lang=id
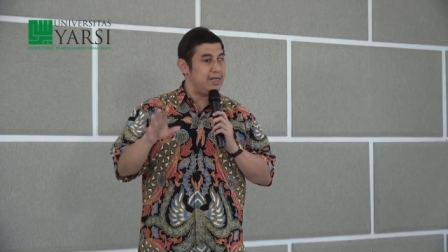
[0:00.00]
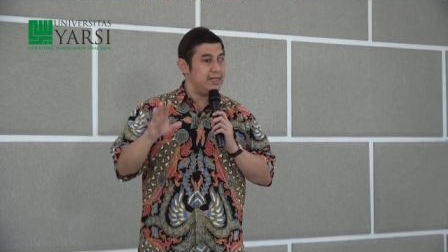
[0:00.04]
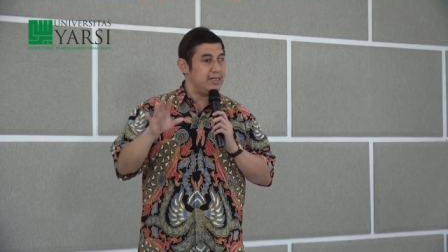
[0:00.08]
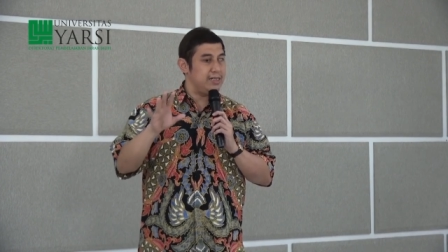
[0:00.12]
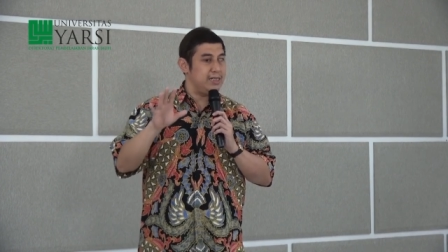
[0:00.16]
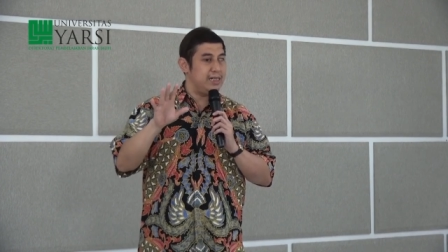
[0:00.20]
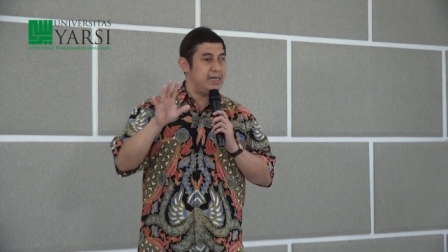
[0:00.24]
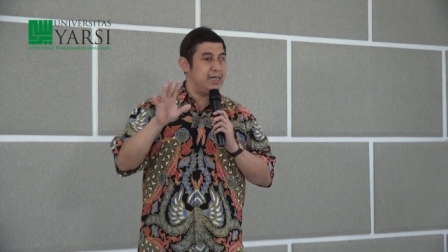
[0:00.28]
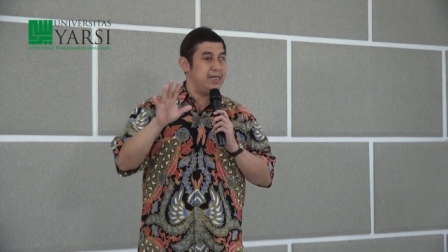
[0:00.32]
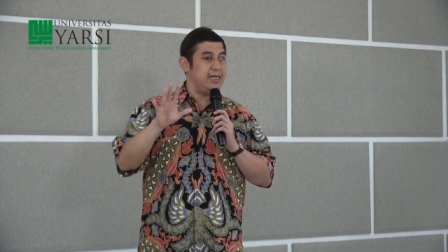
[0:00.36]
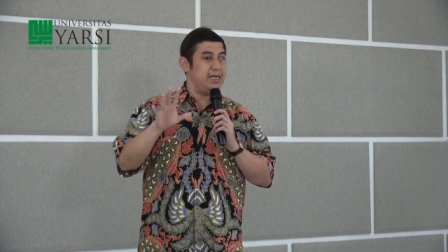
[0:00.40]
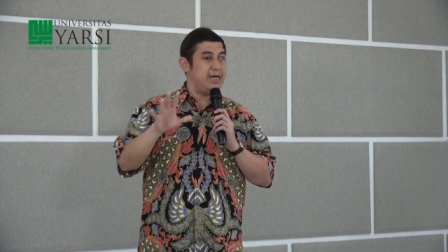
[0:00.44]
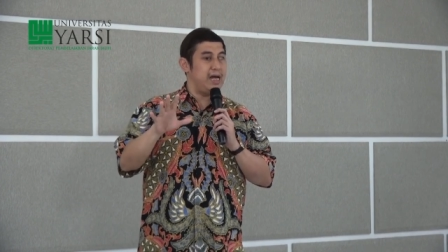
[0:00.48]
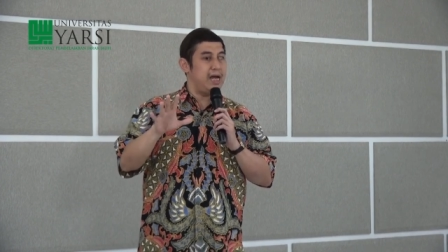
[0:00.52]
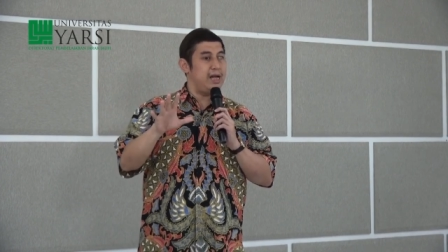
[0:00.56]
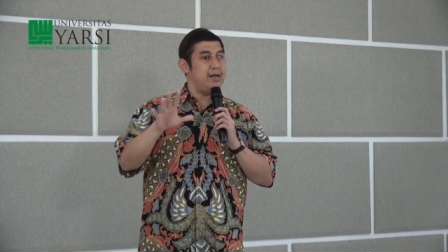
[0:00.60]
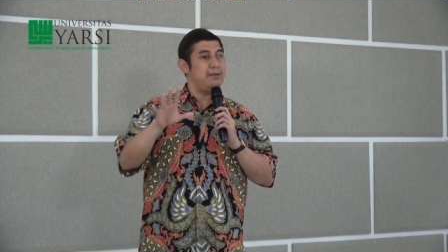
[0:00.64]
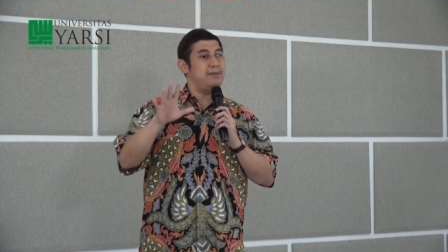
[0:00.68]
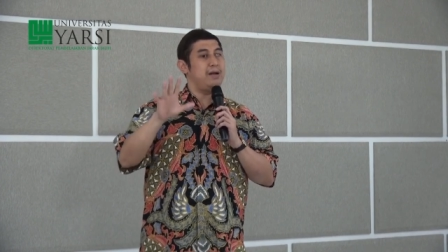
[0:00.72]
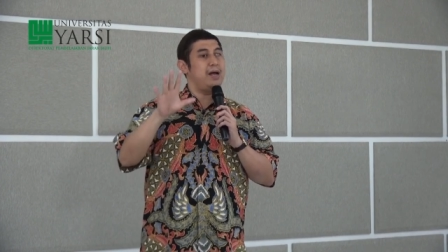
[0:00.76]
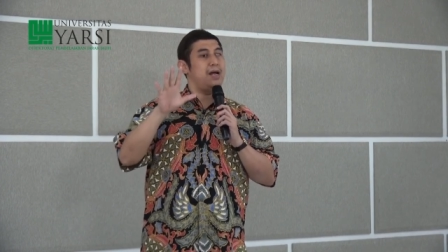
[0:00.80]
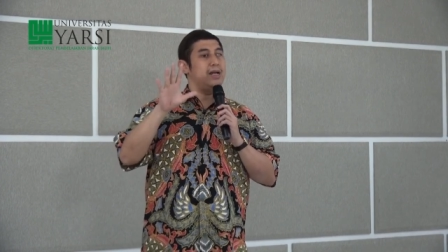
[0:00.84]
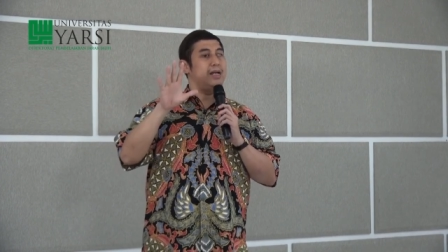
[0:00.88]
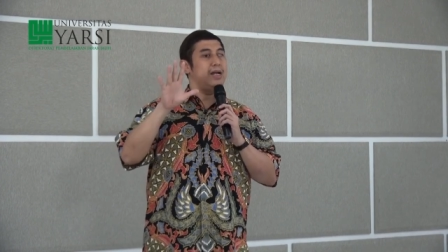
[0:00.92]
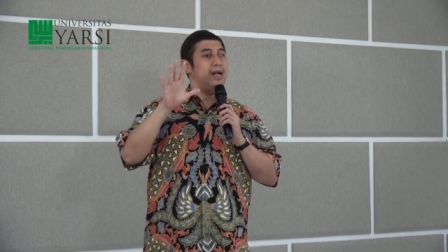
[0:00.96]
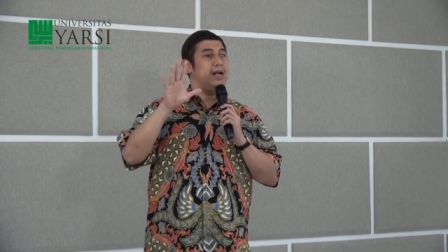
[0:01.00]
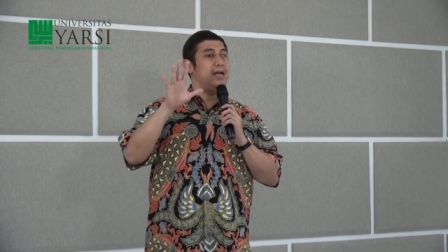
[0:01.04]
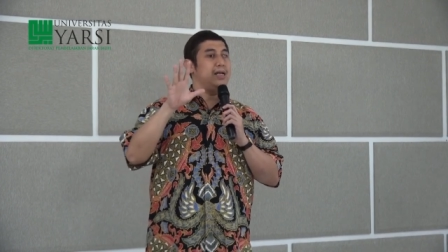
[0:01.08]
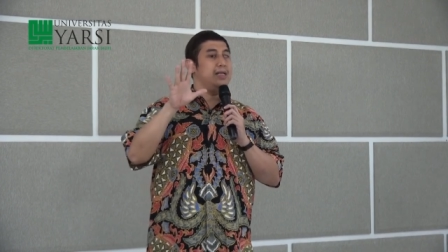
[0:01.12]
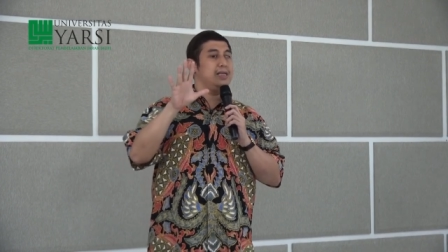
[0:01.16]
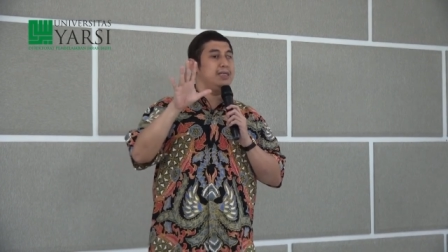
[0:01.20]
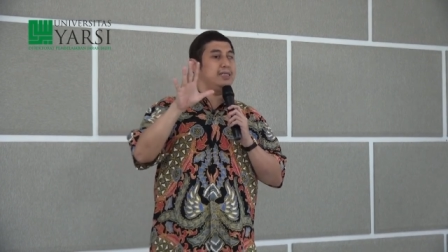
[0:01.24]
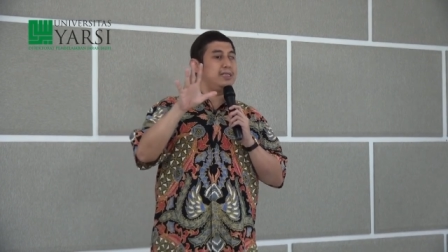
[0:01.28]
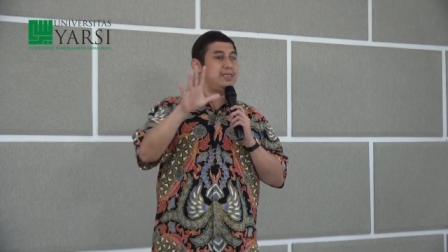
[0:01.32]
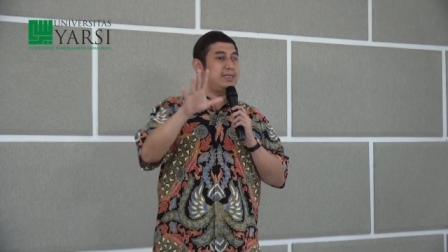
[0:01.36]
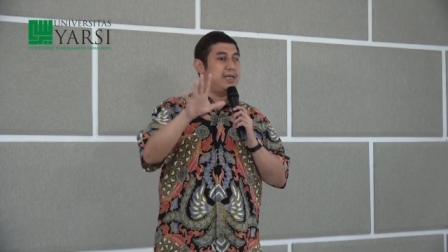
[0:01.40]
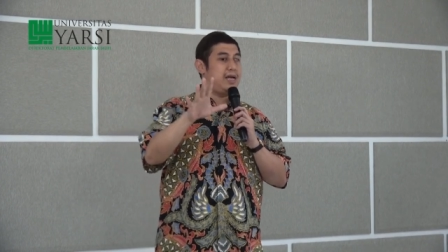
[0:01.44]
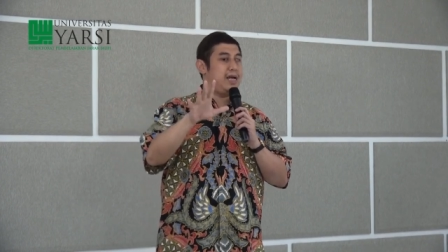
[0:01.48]
dengan
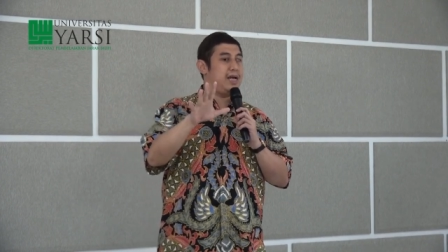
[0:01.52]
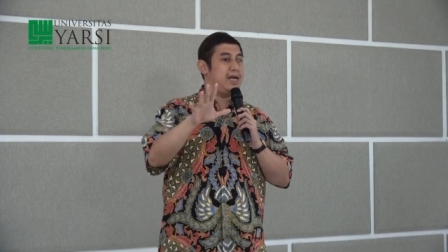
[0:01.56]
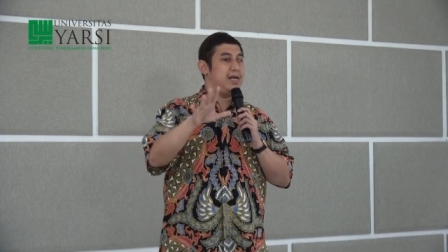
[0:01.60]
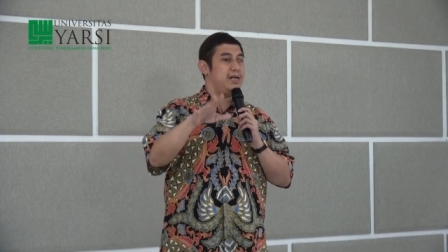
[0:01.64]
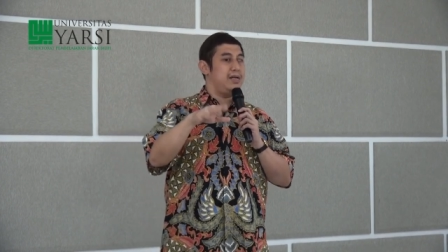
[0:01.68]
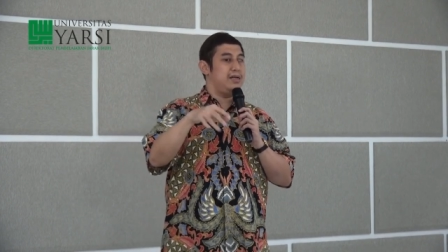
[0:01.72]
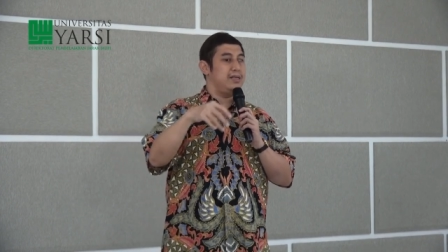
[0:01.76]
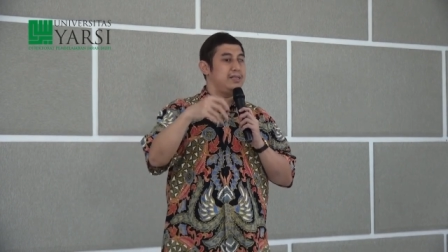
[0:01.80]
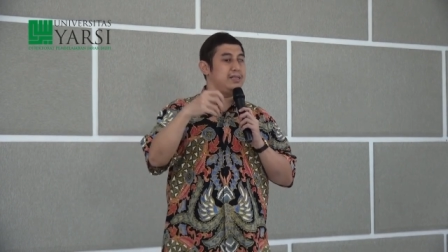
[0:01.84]
analisa